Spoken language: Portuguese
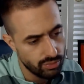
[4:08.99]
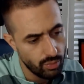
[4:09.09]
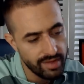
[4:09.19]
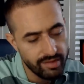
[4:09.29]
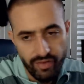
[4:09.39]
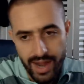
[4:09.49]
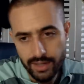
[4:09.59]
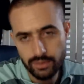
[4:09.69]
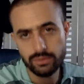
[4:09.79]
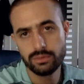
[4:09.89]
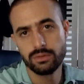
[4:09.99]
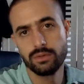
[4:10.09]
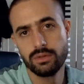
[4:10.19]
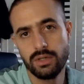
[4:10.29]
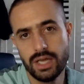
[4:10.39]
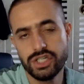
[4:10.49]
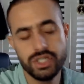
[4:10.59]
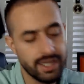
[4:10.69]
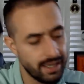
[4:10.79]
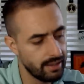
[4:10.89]
um inferno que a
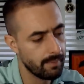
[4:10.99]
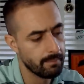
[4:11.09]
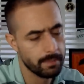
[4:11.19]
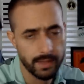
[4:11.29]
gente cria.